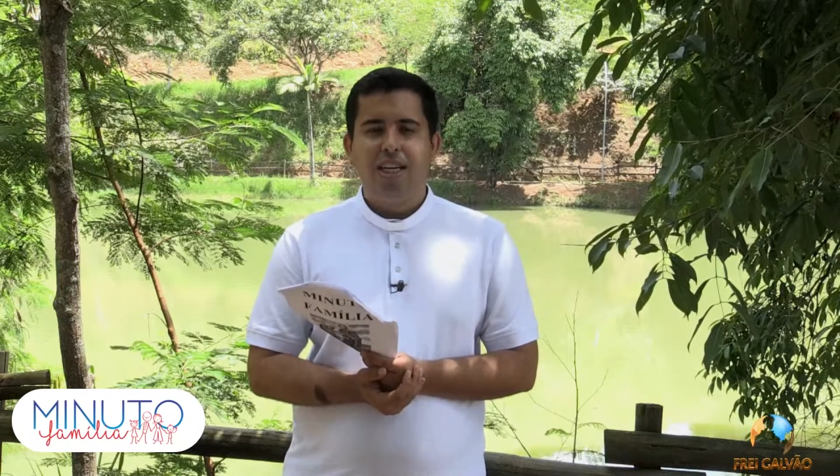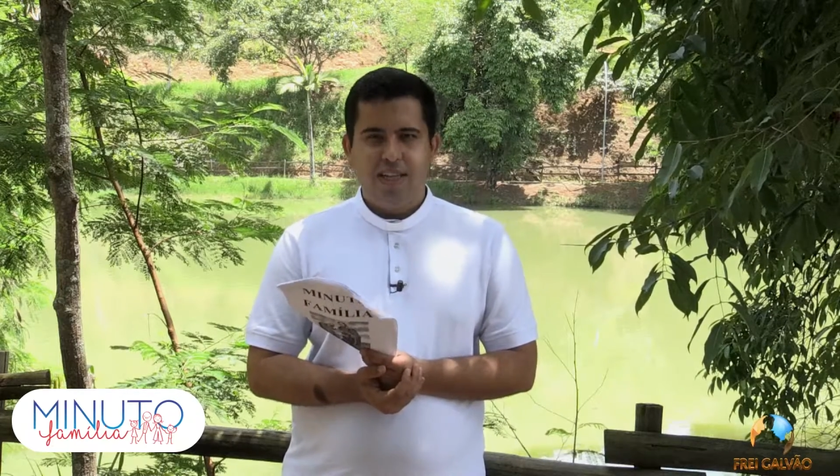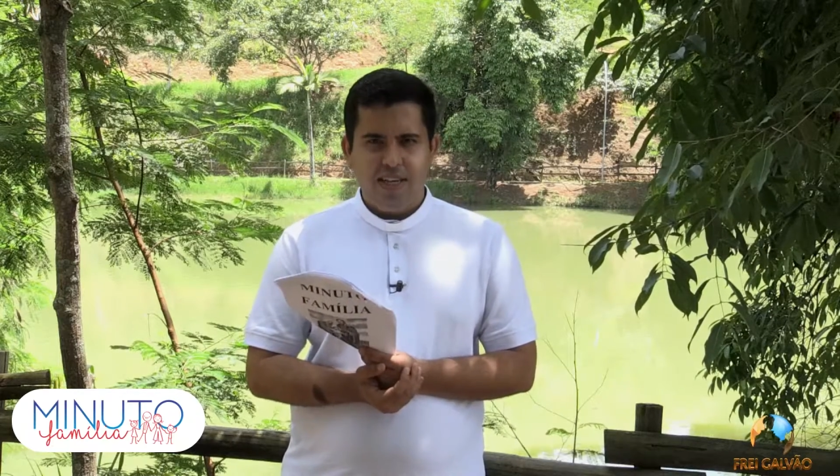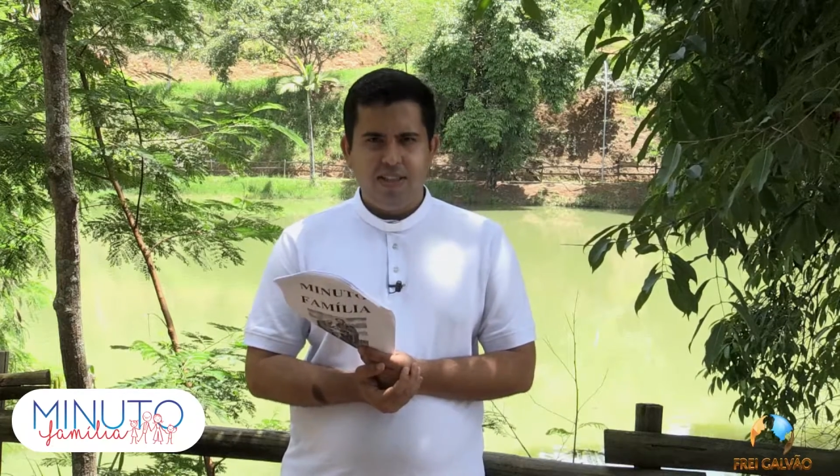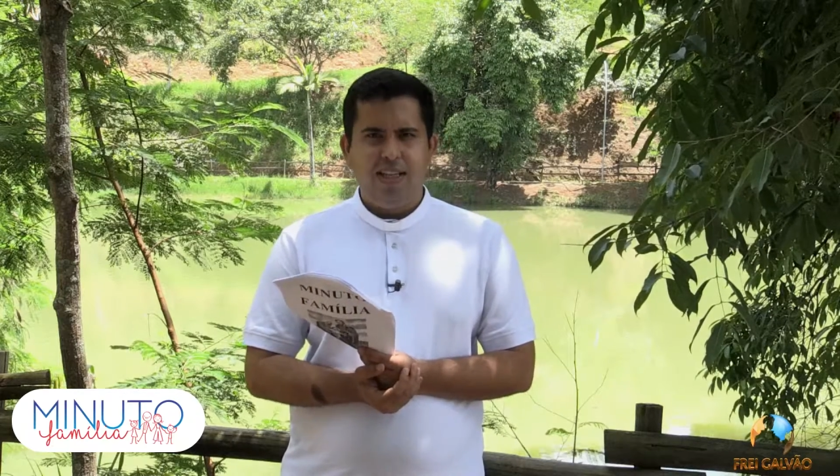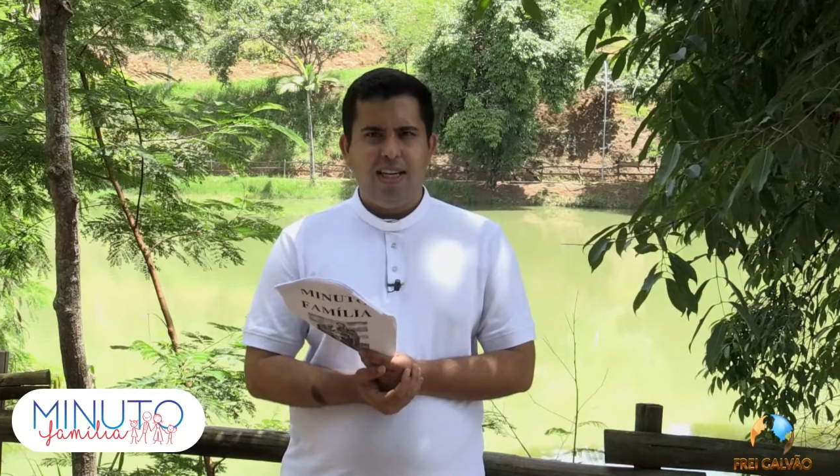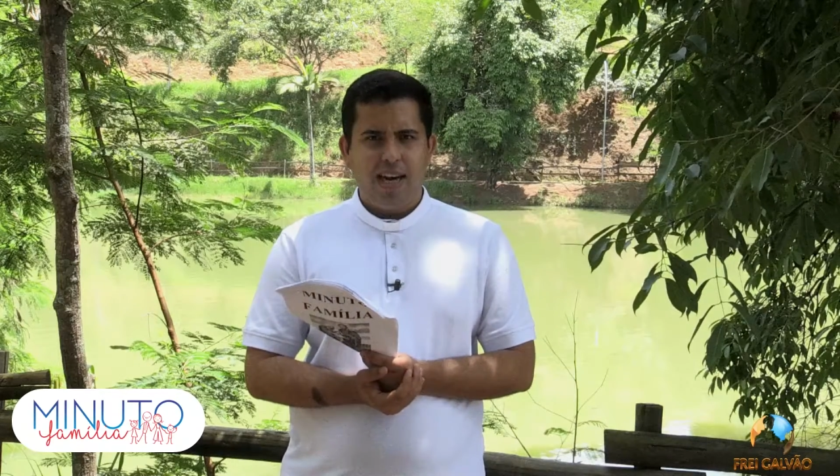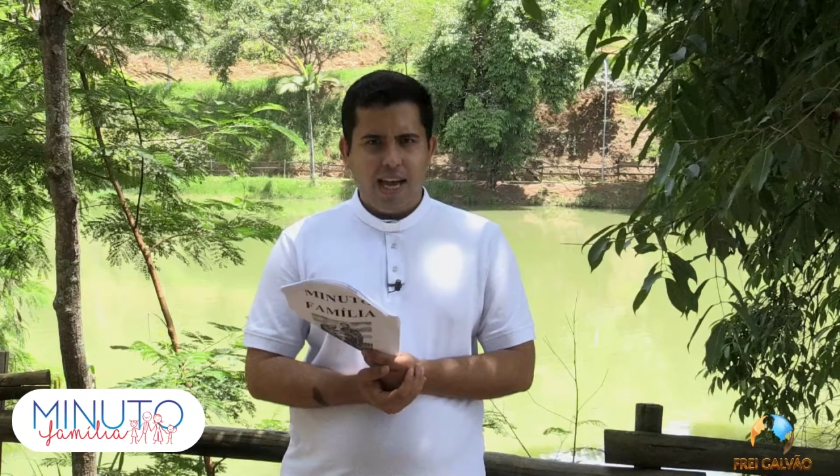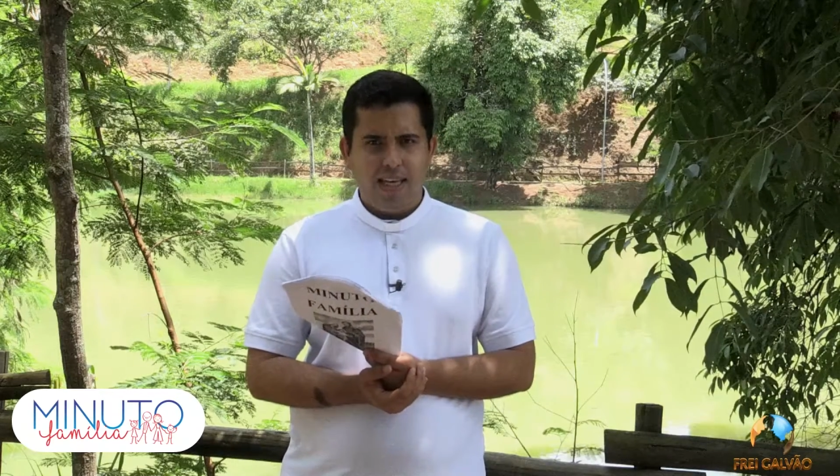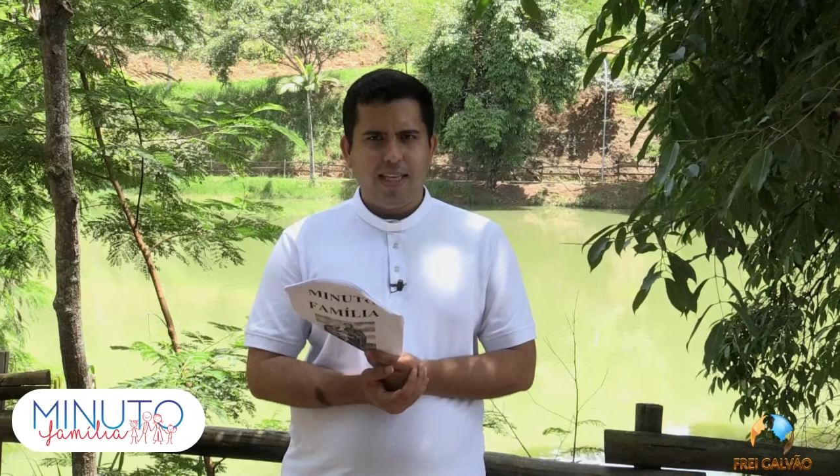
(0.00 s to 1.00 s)
e crescer
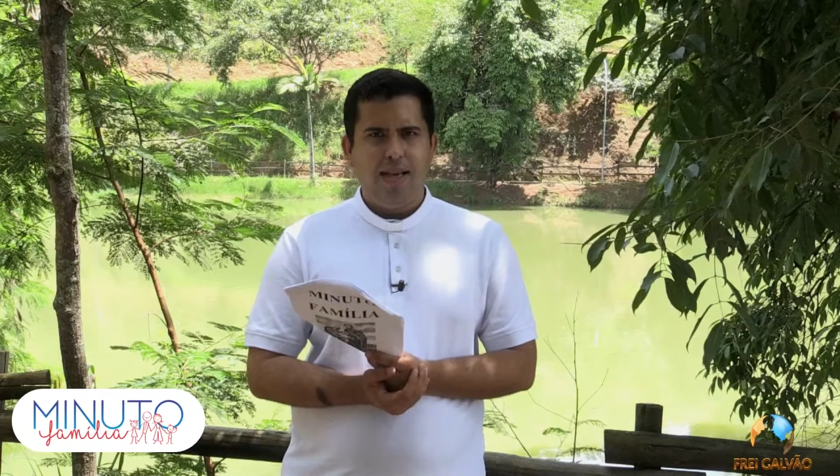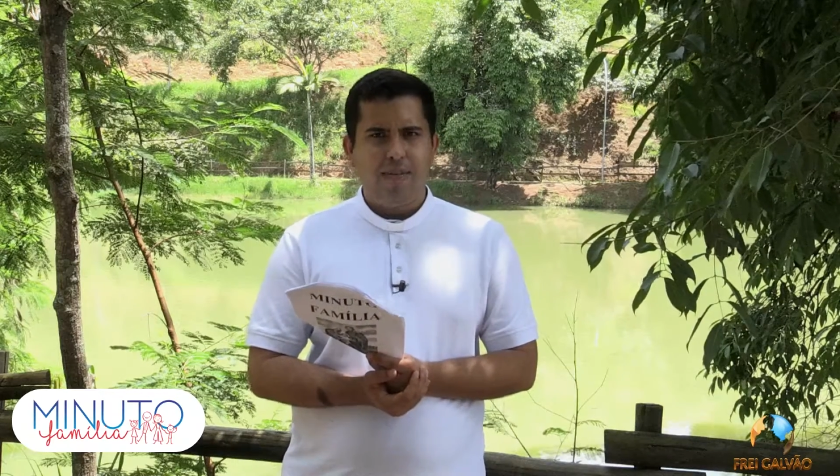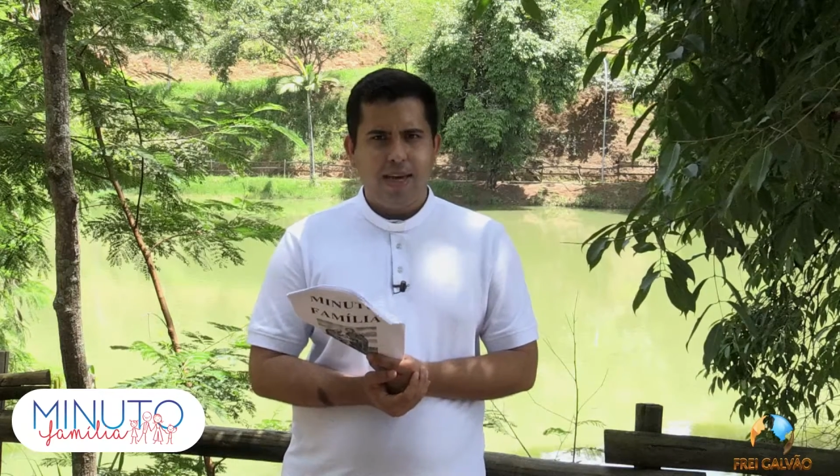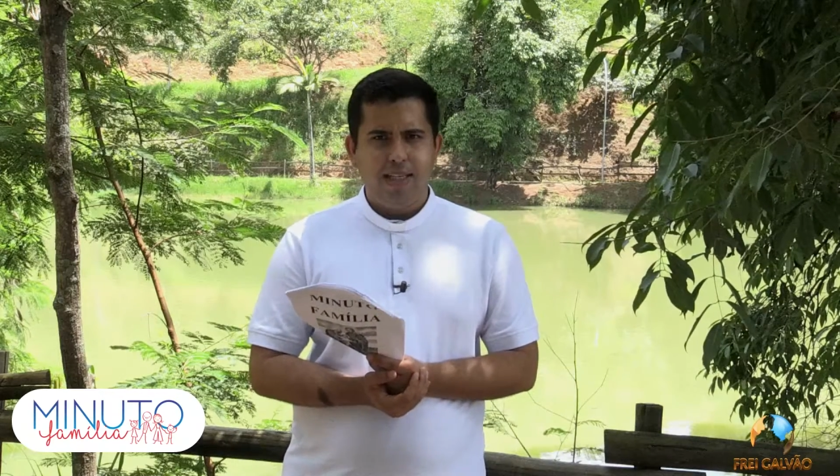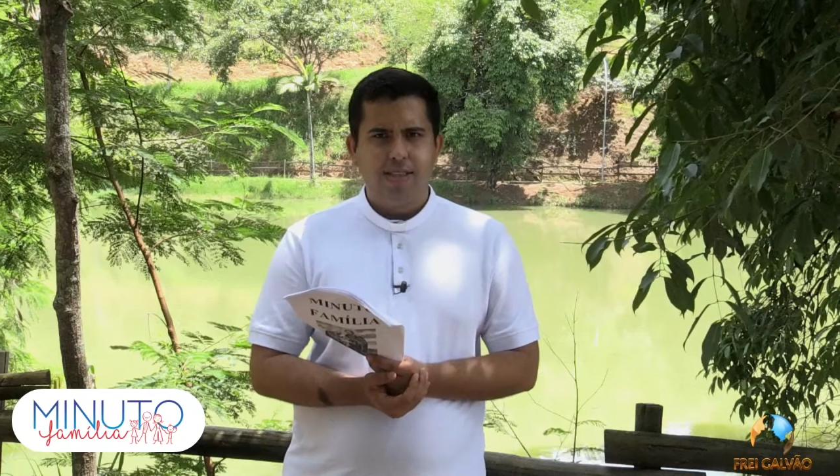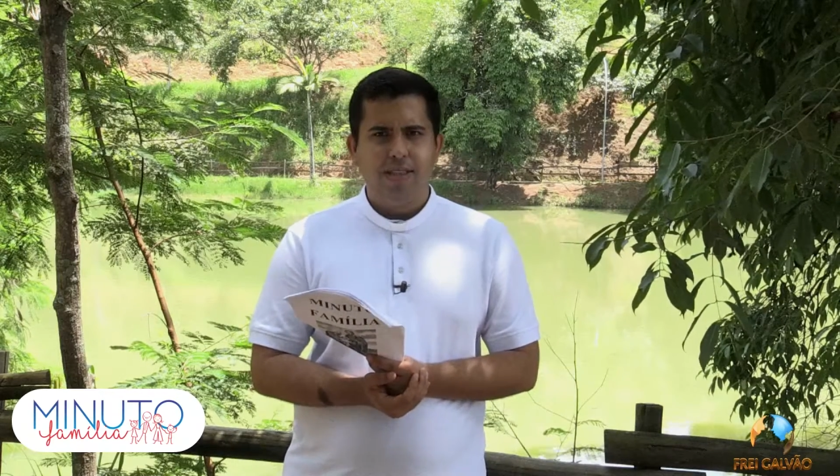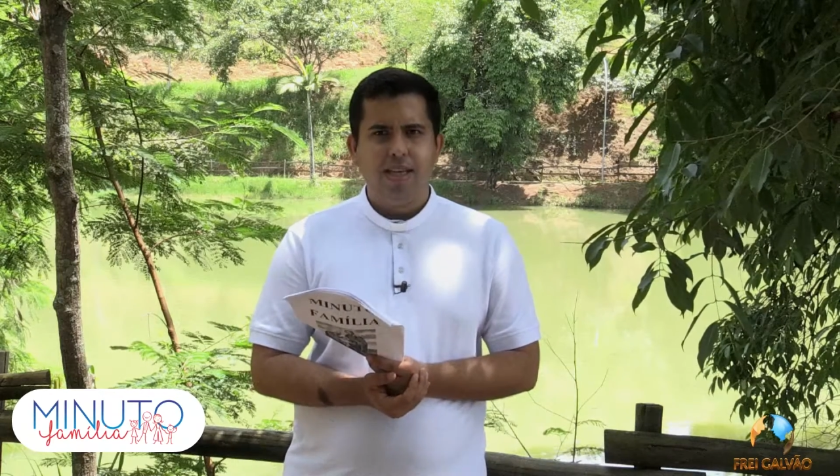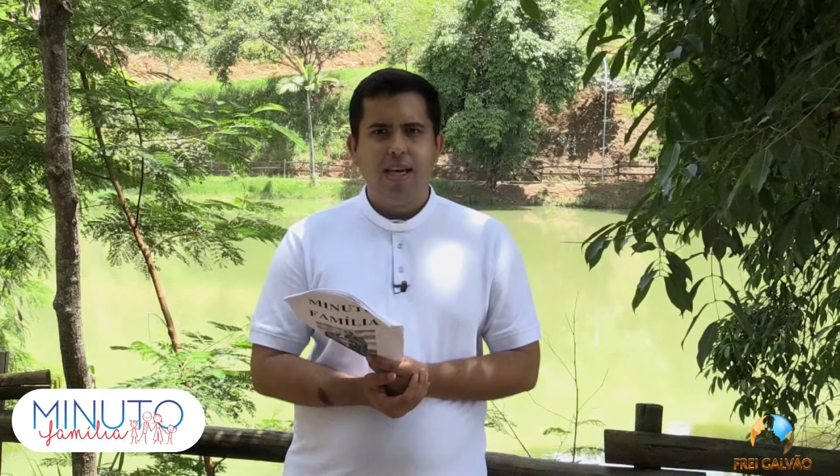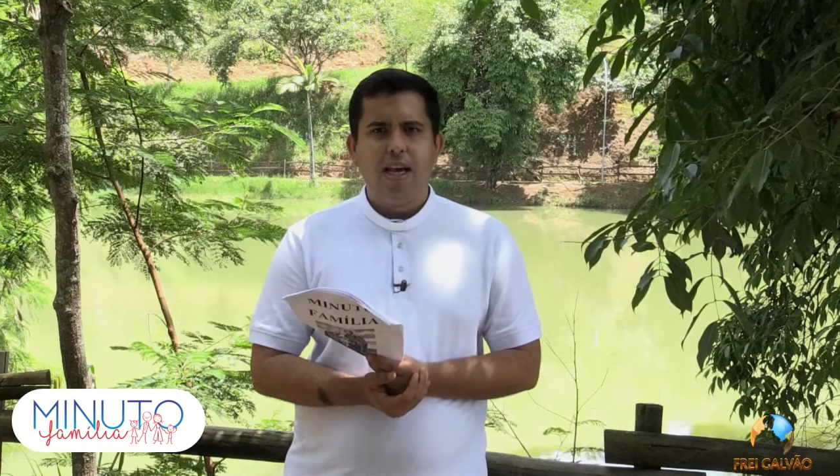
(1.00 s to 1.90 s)
ainda mais.